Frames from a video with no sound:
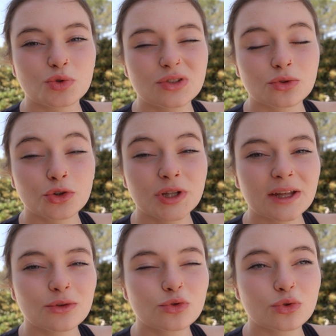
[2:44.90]
suis sur une
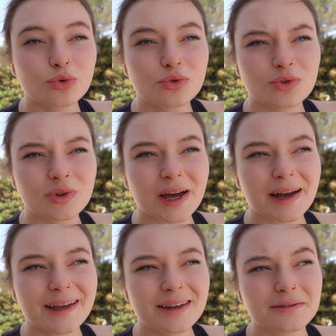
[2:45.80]
aire d'autoroute
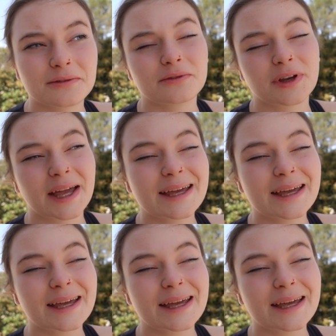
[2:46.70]
vers